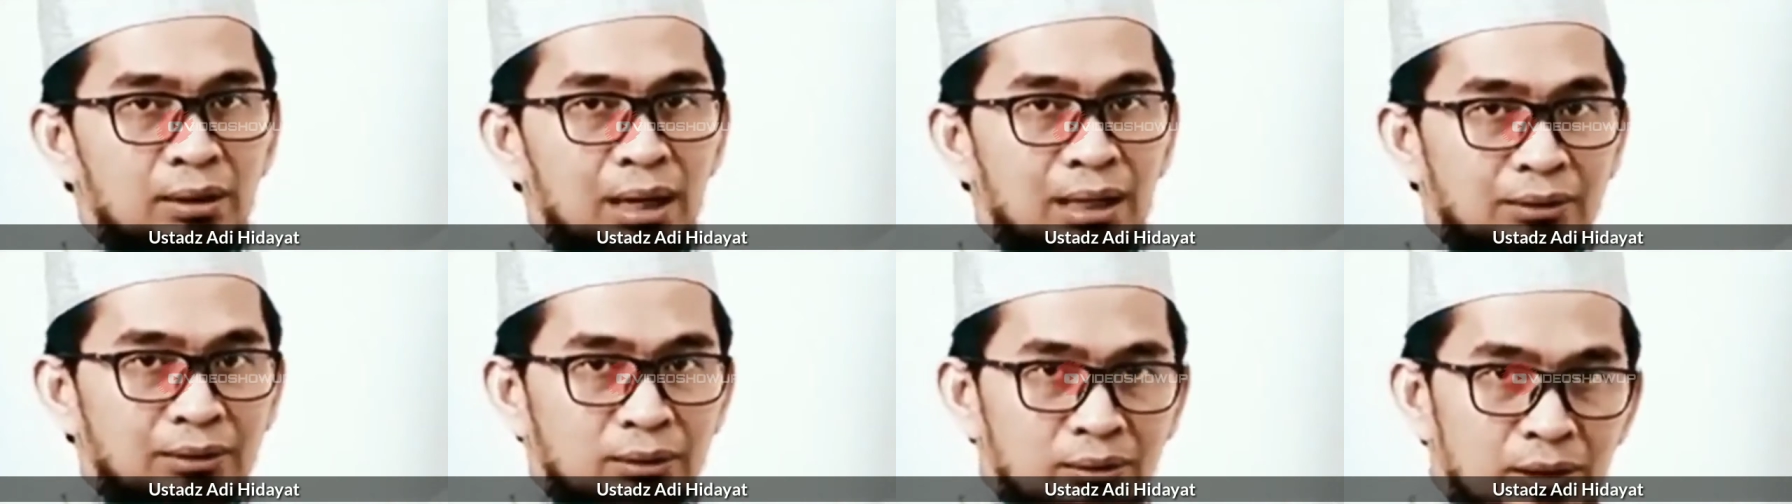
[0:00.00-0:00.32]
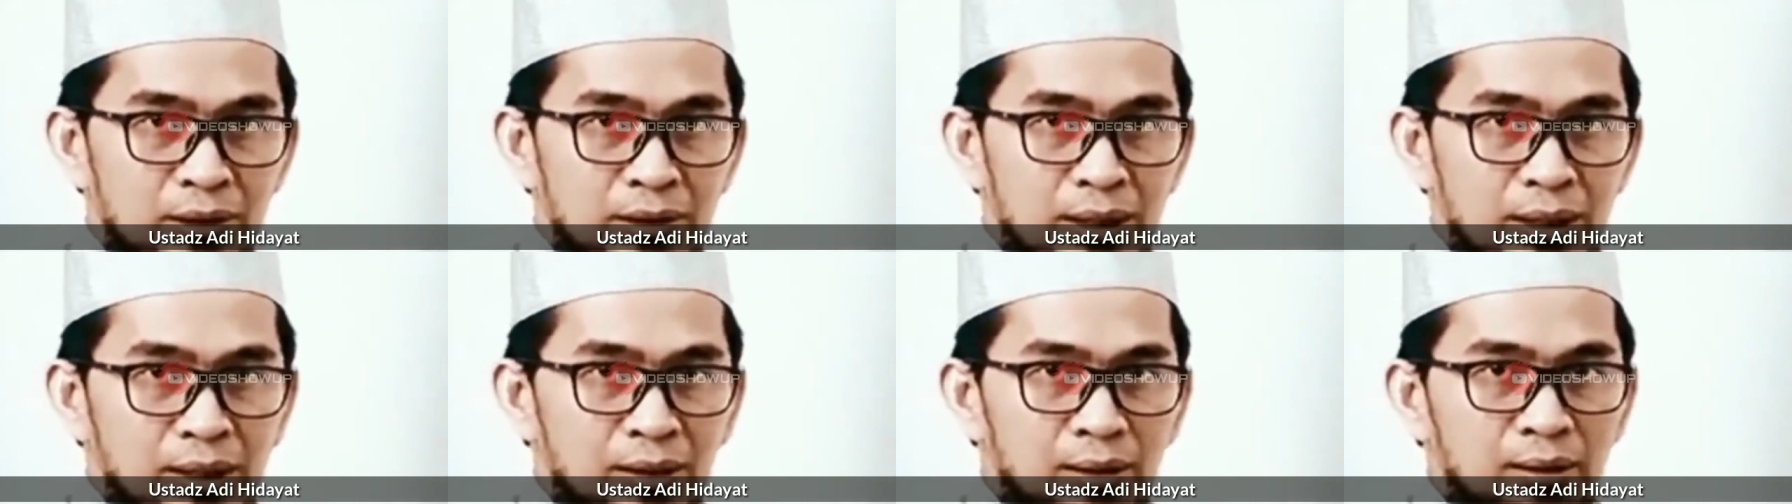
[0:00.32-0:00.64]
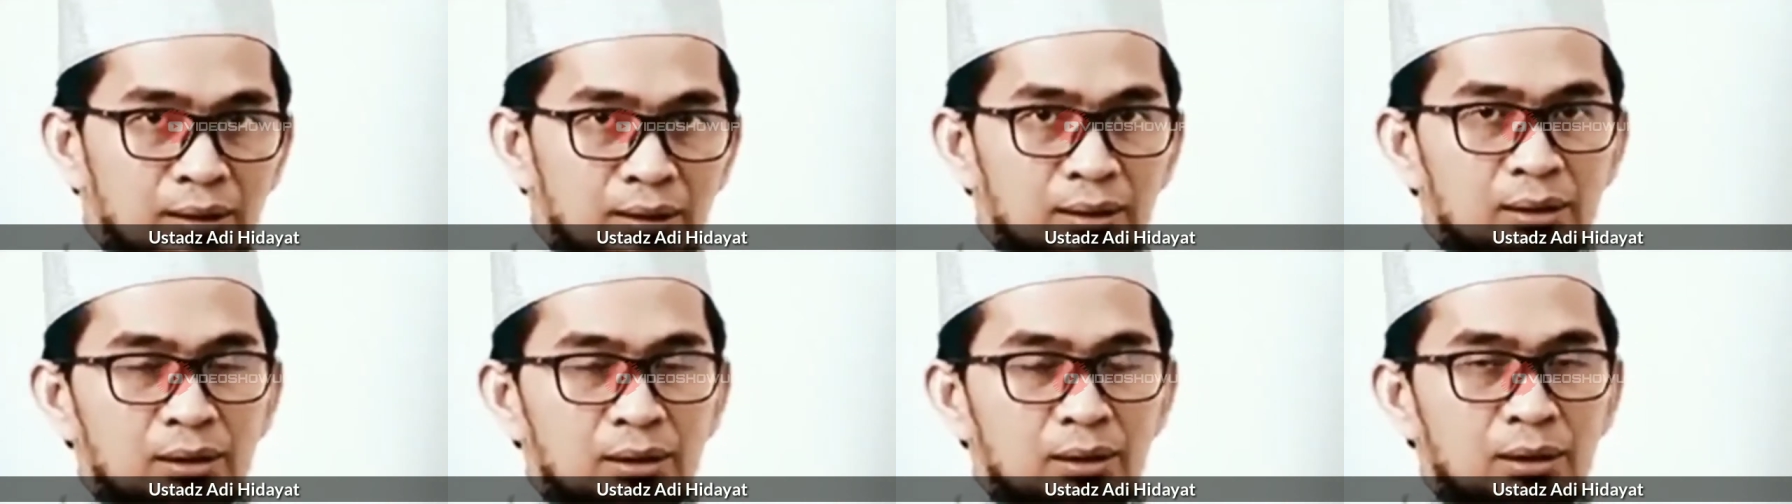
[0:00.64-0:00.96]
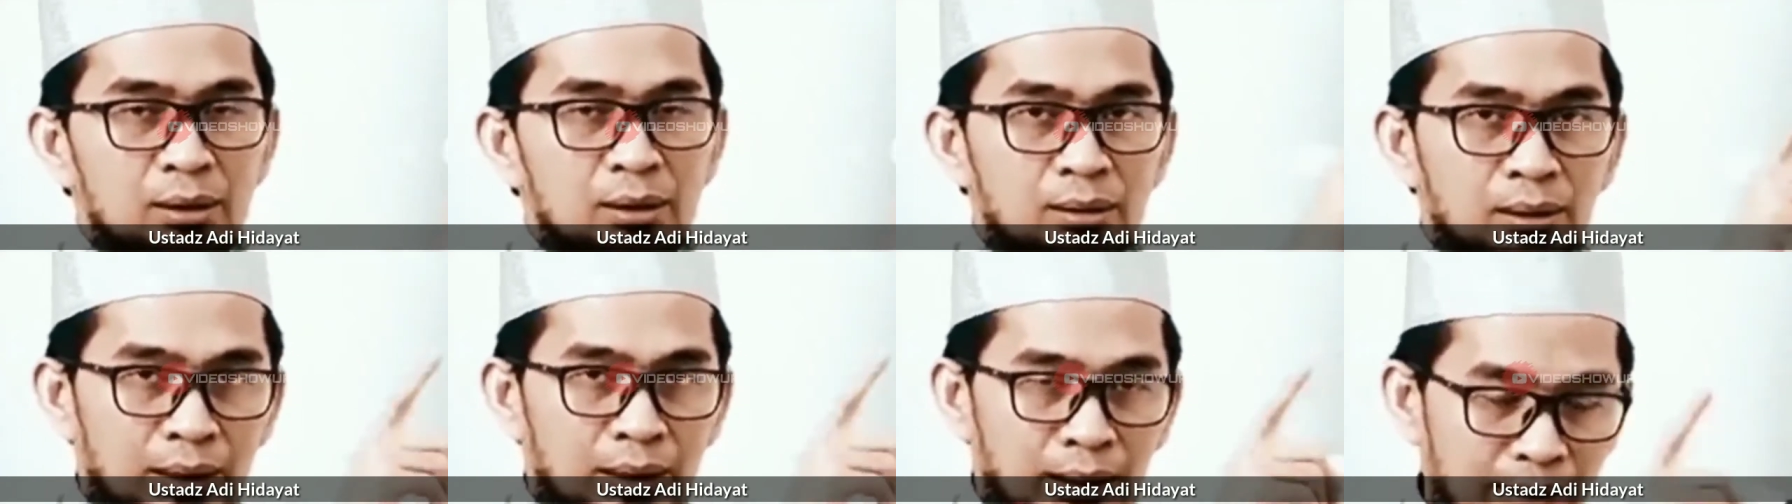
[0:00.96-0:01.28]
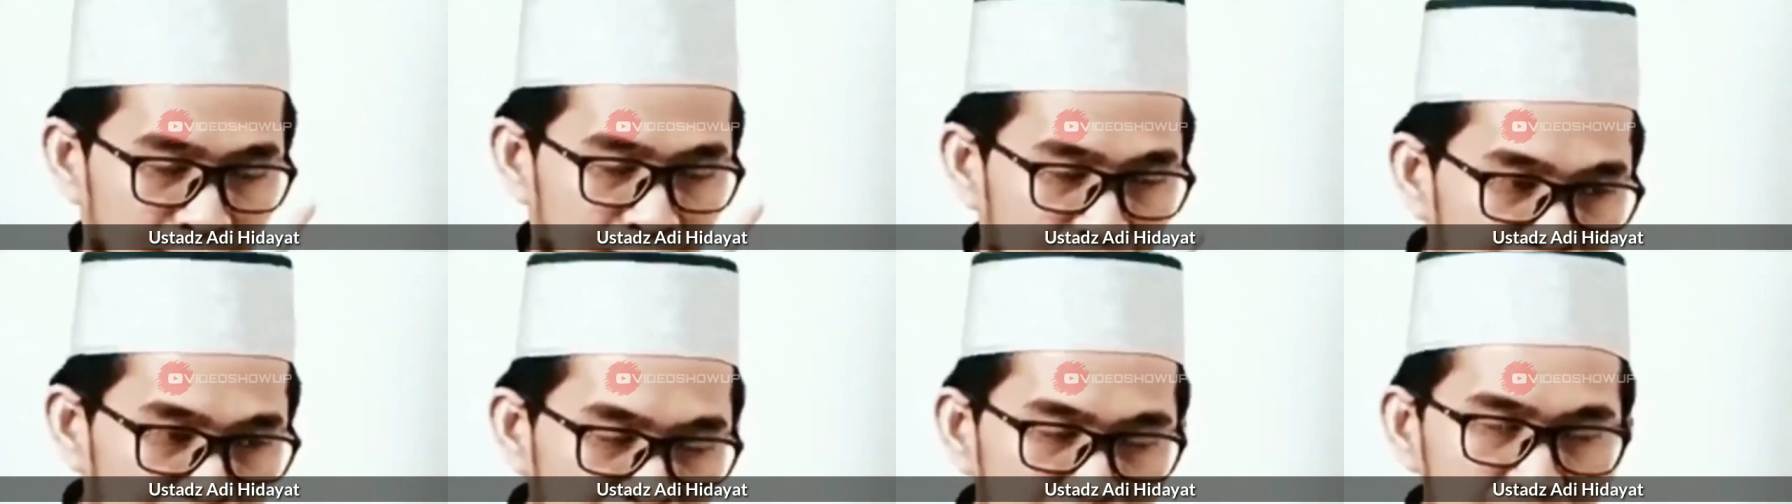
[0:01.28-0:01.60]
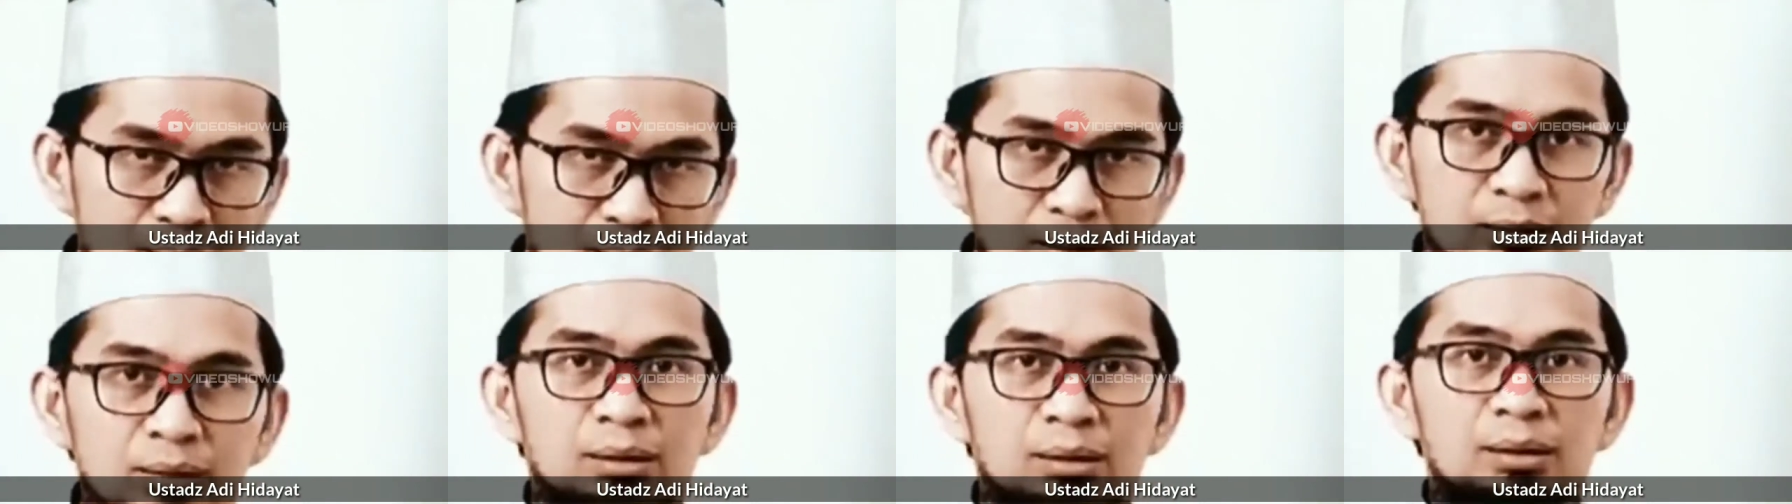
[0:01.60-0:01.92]
atau tidak,
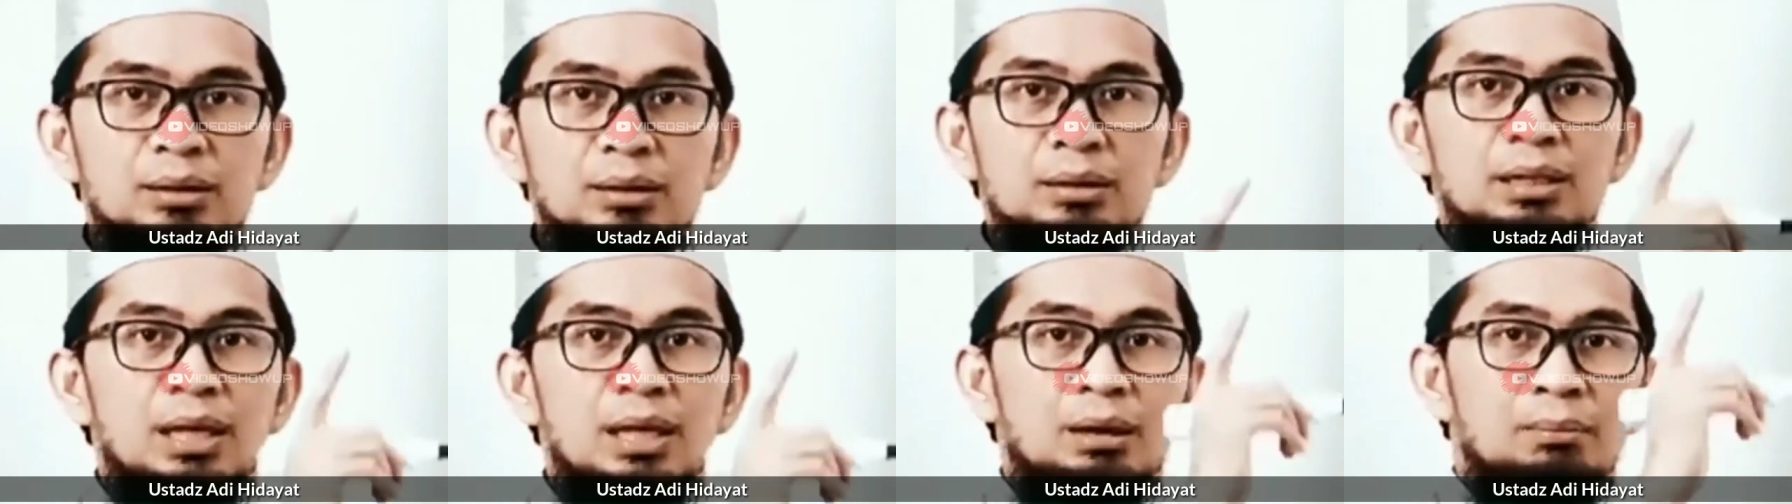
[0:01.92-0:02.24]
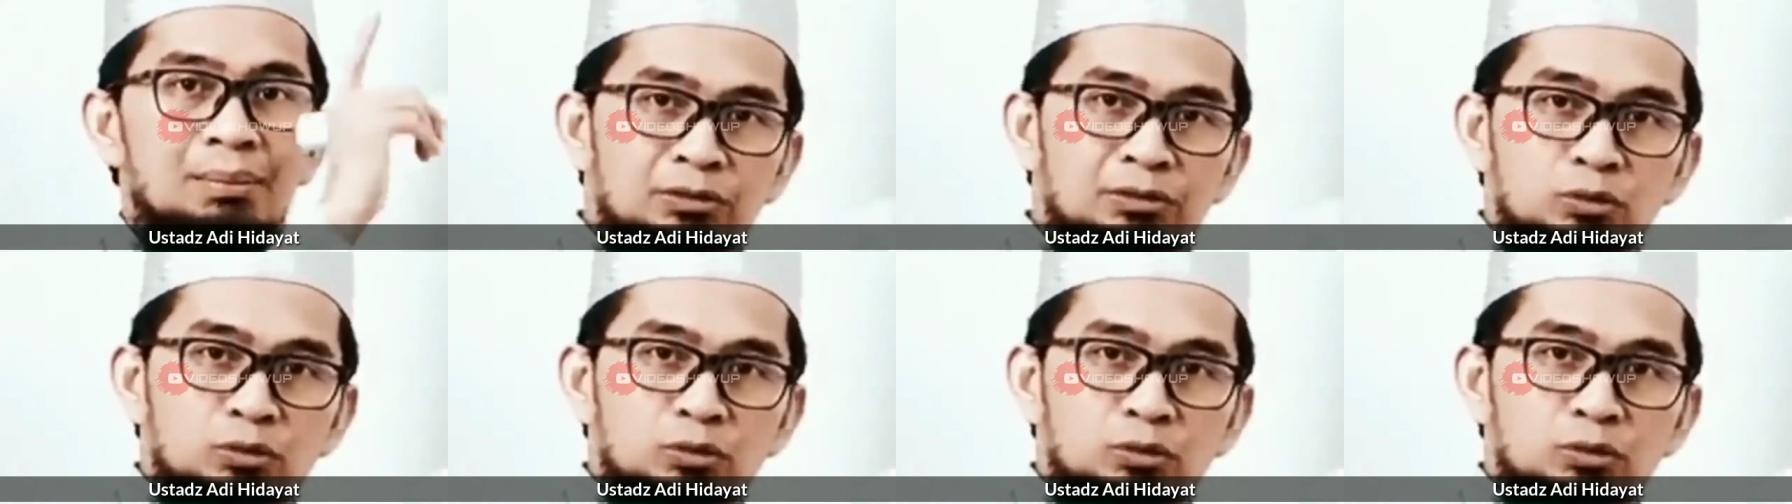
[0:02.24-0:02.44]
kandidat yang